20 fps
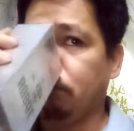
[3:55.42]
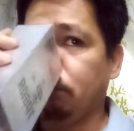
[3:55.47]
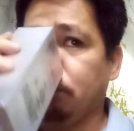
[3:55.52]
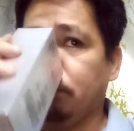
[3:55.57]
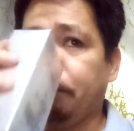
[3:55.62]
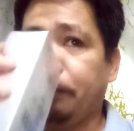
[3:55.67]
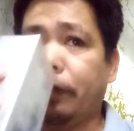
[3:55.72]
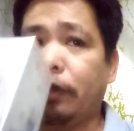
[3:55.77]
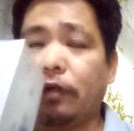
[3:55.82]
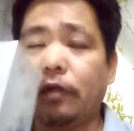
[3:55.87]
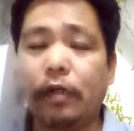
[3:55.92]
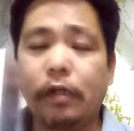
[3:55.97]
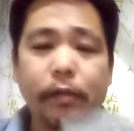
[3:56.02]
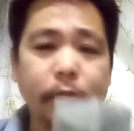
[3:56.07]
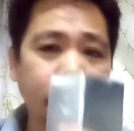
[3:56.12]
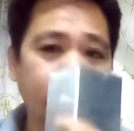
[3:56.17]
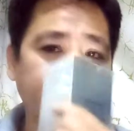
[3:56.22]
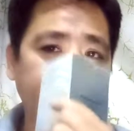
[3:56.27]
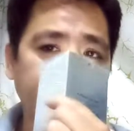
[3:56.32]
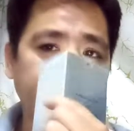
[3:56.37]
pero
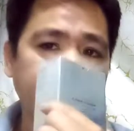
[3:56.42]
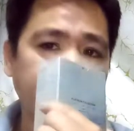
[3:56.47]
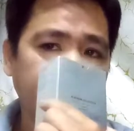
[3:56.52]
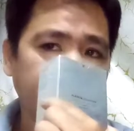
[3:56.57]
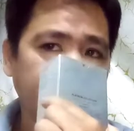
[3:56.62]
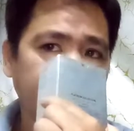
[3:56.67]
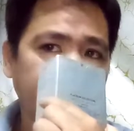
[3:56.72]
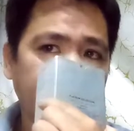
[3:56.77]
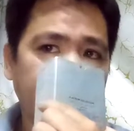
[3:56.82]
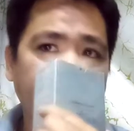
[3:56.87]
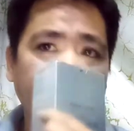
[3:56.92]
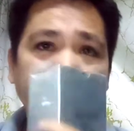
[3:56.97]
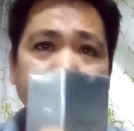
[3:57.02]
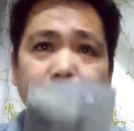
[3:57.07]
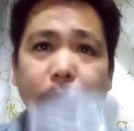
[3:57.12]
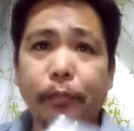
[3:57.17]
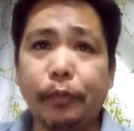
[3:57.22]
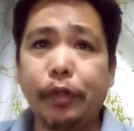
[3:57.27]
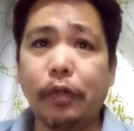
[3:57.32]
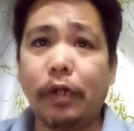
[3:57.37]

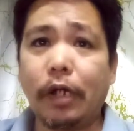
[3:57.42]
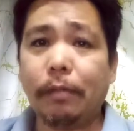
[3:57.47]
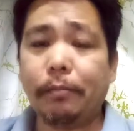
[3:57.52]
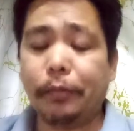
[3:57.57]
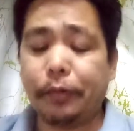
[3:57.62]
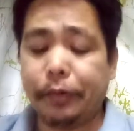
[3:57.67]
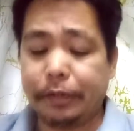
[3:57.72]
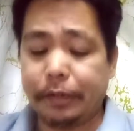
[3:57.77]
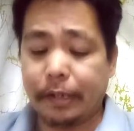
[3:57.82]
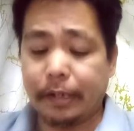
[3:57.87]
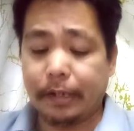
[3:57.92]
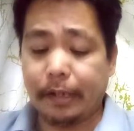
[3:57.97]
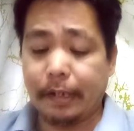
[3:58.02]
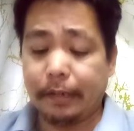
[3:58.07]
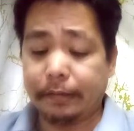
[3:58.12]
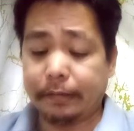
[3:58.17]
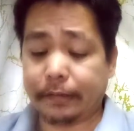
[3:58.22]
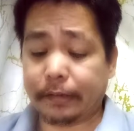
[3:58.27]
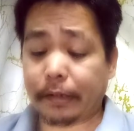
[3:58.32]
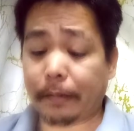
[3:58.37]
ramdam mo yung amoy niya
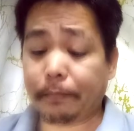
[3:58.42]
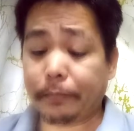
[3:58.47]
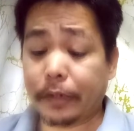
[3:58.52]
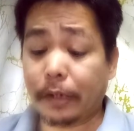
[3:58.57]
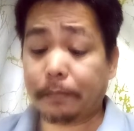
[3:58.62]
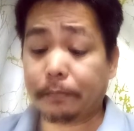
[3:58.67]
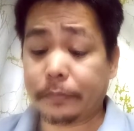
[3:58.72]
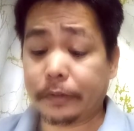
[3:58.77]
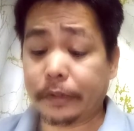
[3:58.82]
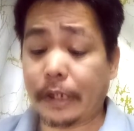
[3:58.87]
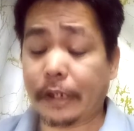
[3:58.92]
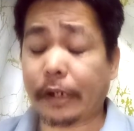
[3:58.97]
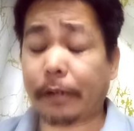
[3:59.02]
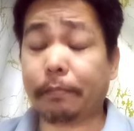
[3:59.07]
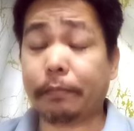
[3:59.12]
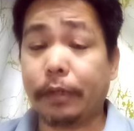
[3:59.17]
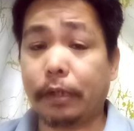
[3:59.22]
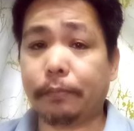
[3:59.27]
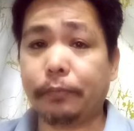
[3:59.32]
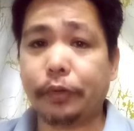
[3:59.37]
guys, ramdam na
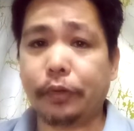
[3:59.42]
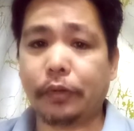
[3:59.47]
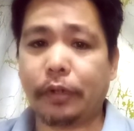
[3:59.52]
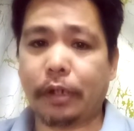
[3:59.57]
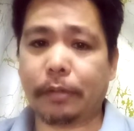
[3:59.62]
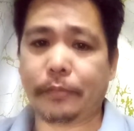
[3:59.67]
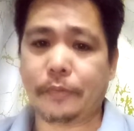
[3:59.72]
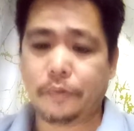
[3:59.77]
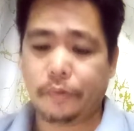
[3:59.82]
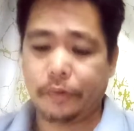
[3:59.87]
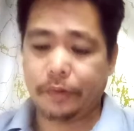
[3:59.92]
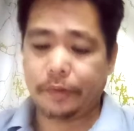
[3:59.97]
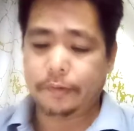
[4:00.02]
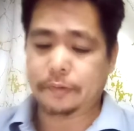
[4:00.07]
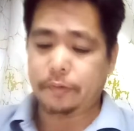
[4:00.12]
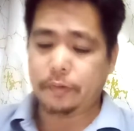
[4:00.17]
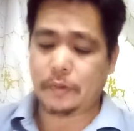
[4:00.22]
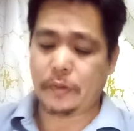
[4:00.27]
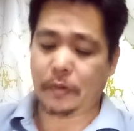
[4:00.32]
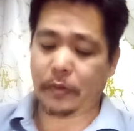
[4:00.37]
ramdam mo yung amoy.
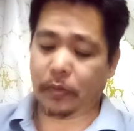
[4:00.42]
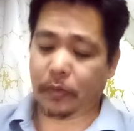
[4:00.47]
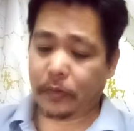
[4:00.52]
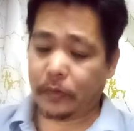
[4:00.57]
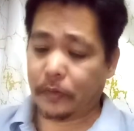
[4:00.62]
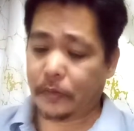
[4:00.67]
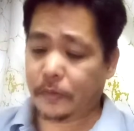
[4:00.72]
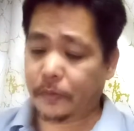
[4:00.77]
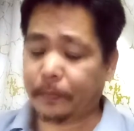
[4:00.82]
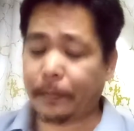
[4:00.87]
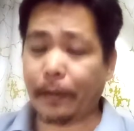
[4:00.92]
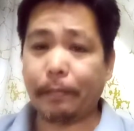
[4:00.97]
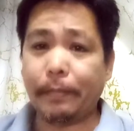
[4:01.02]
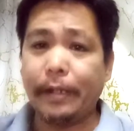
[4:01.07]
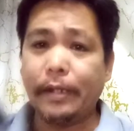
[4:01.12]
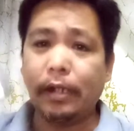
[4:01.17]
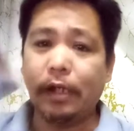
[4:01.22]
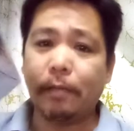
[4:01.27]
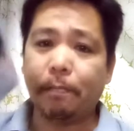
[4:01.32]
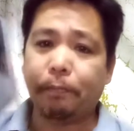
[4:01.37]
So,
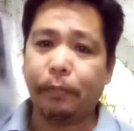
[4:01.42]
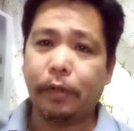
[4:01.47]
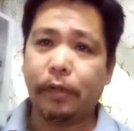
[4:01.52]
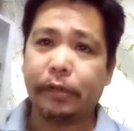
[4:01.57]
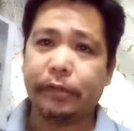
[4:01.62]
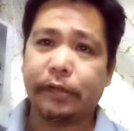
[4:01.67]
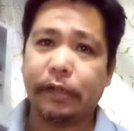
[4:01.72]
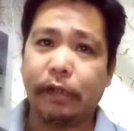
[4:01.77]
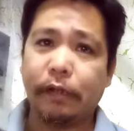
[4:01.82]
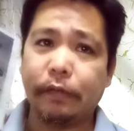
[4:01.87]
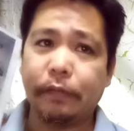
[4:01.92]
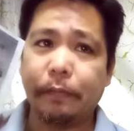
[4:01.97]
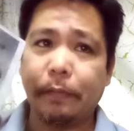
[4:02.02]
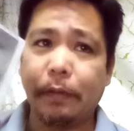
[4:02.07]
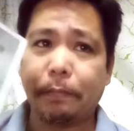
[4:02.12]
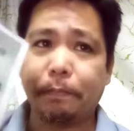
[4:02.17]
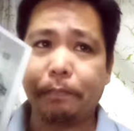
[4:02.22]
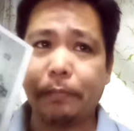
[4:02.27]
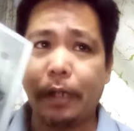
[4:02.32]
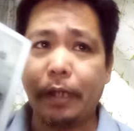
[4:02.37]
pamain lang po, sa
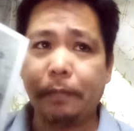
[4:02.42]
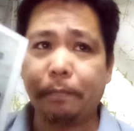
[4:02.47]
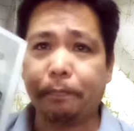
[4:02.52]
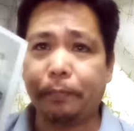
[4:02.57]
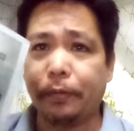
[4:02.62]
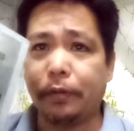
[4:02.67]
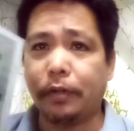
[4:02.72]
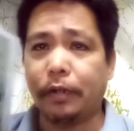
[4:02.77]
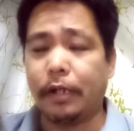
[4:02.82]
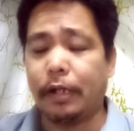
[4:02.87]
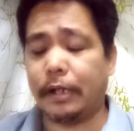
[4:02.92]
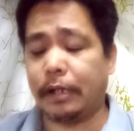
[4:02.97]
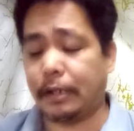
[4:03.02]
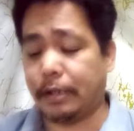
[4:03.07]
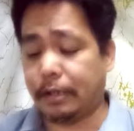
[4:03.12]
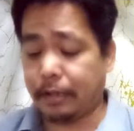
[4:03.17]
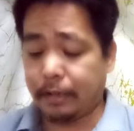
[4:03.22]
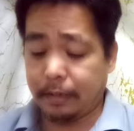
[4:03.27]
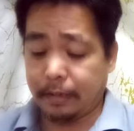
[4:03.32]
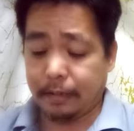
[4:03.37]
magmain po,
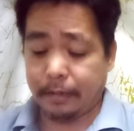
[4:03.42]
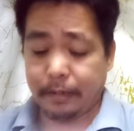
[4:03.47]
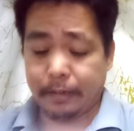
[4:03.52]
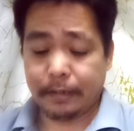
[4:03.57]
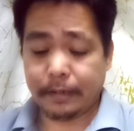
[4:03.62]
ah, uh,